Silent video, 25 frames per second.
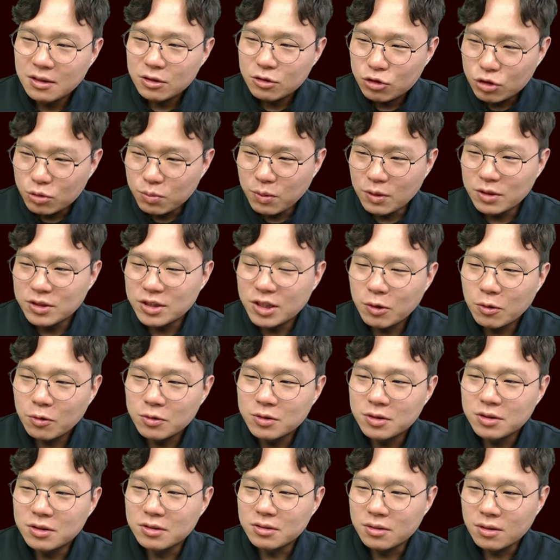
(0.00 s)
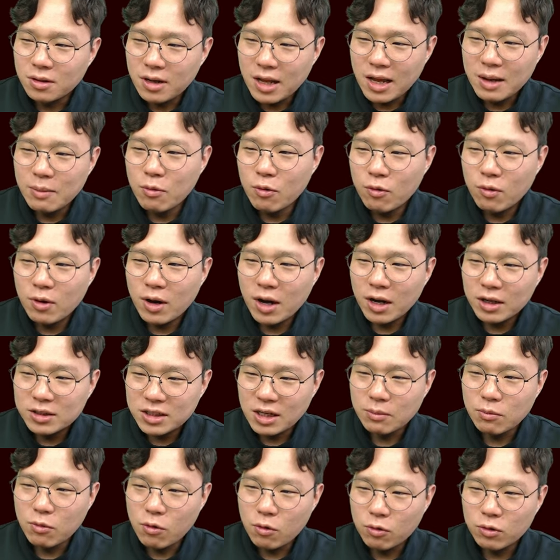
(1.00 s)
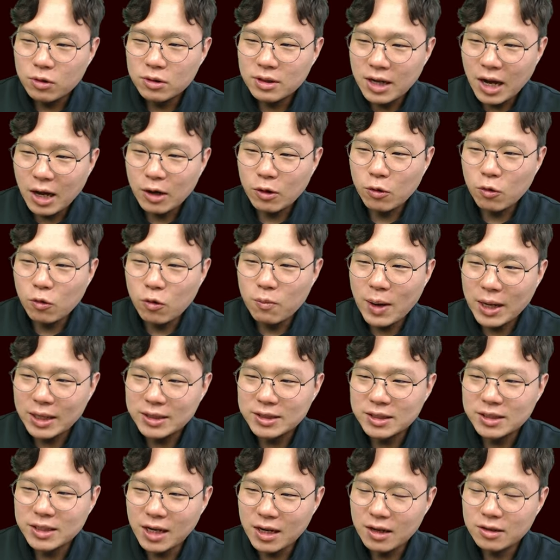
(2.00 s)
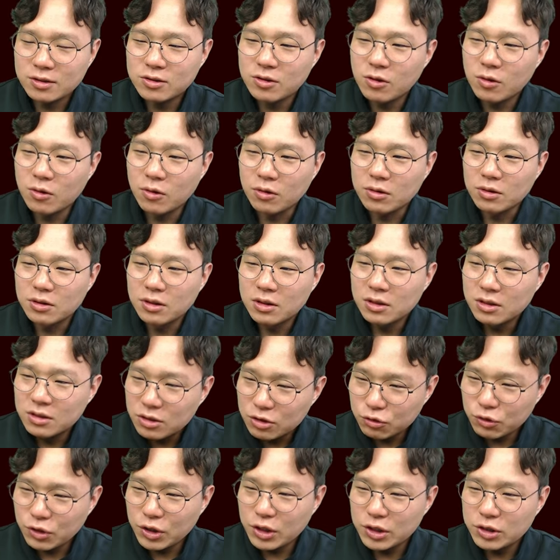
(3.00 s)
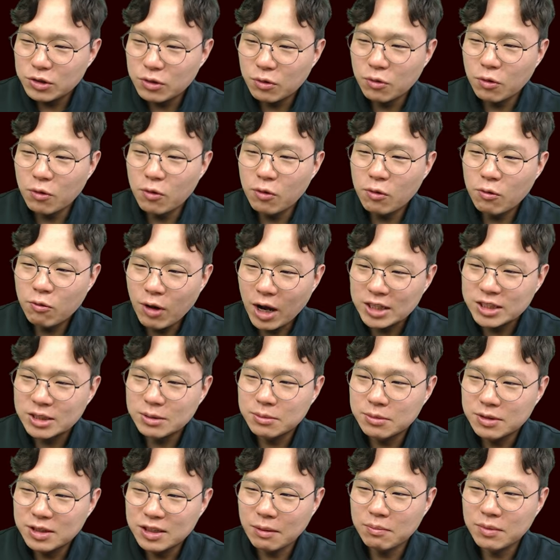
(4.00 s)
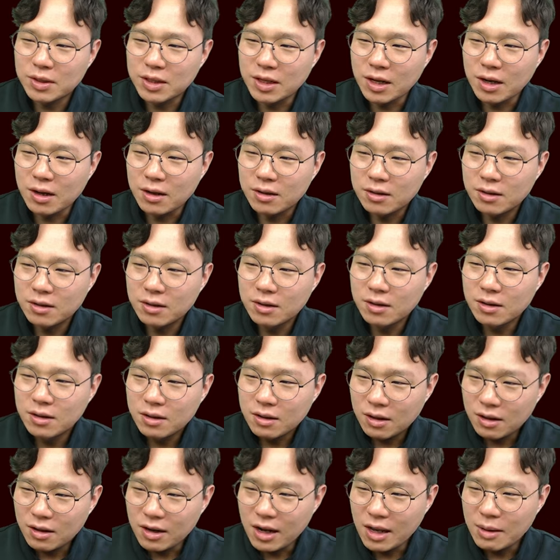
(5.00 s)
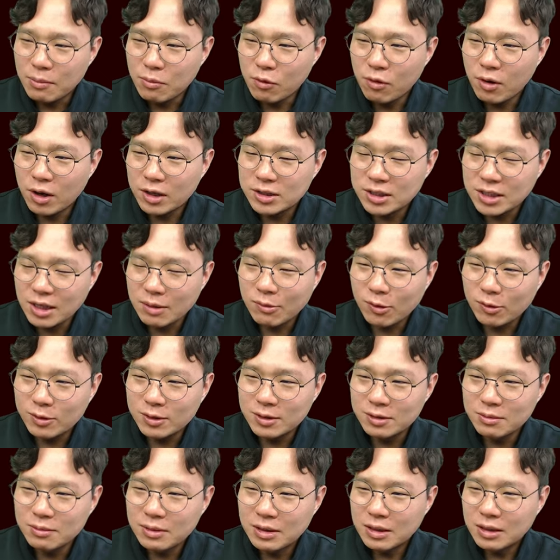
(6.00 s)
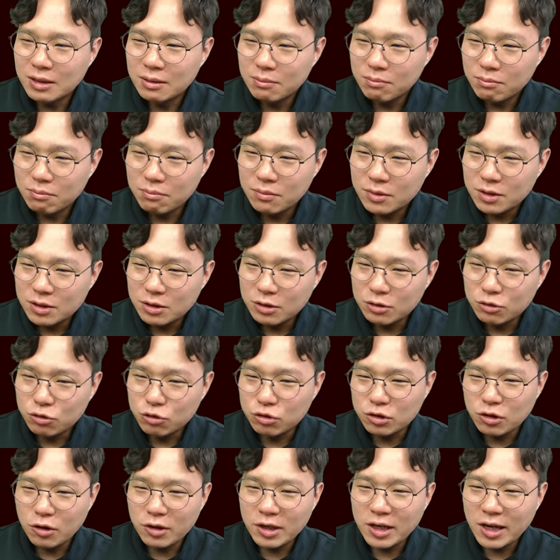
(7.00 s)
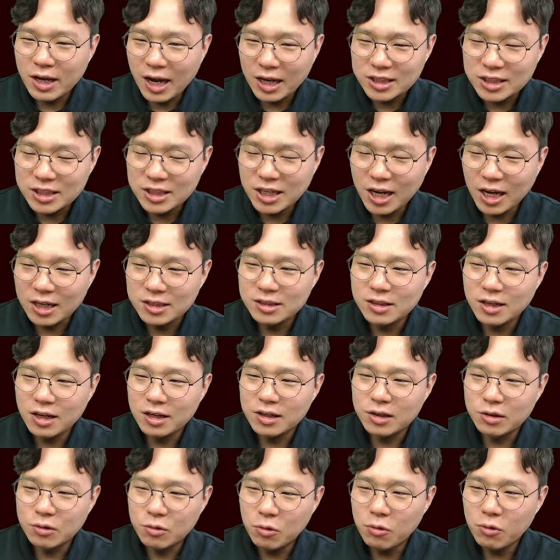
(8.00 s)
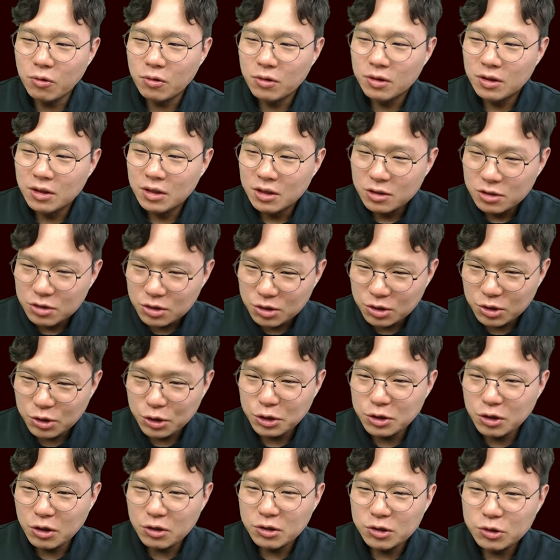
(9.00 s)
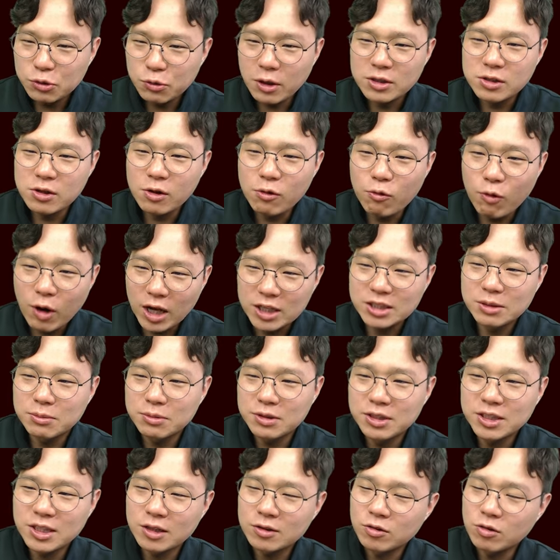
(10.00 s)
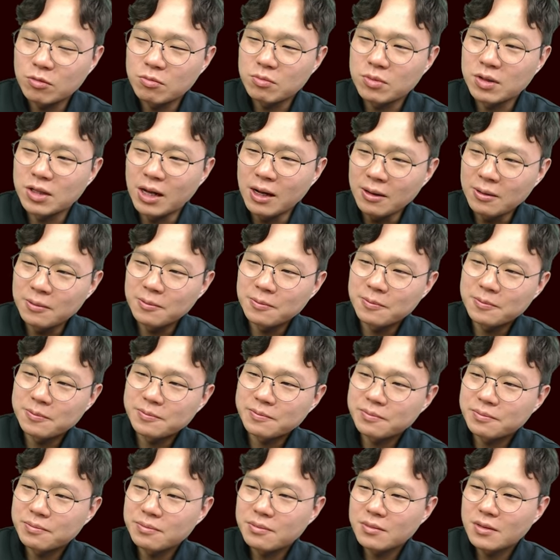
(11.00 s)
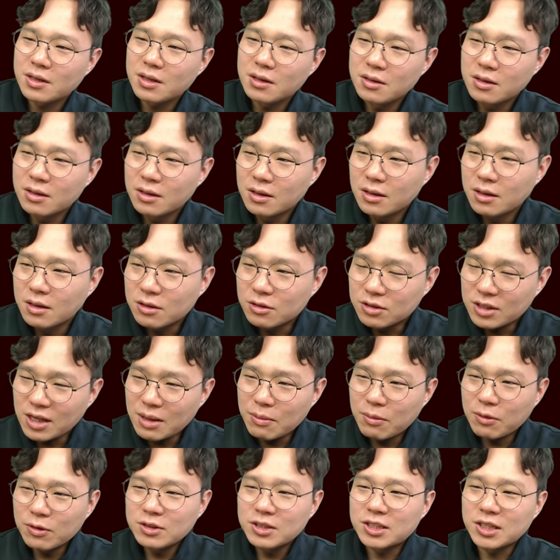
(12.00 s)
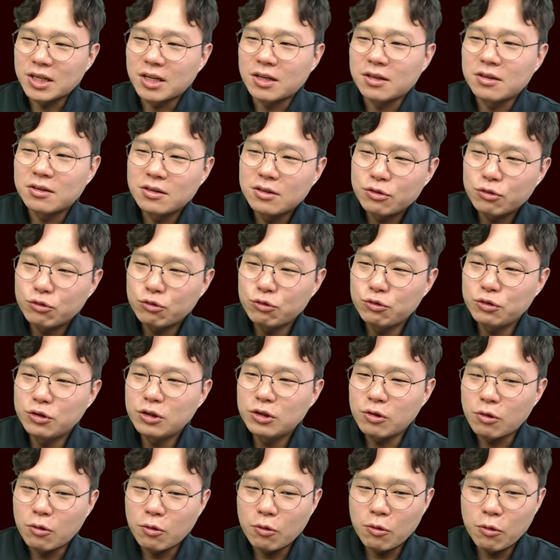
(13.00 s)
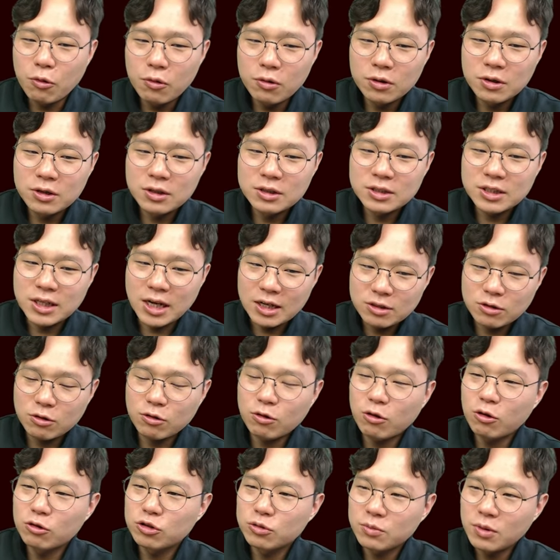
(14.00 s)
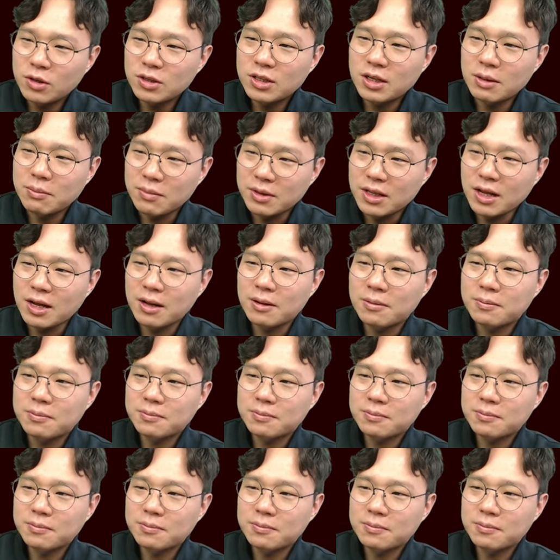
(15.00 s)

두 번째로는 레몬과 자몽은 가로로 반을 잘라서 스퀴저로 과즙을 짭니다. 그러니까 레몬과 자몽은 그 주석에 같이 가는 게 아니고 스퀴저를 이용해서 과즙을 짜는 겁니다. 세 번째, 꿀을 넣고 잘 섞어주면 됩니다.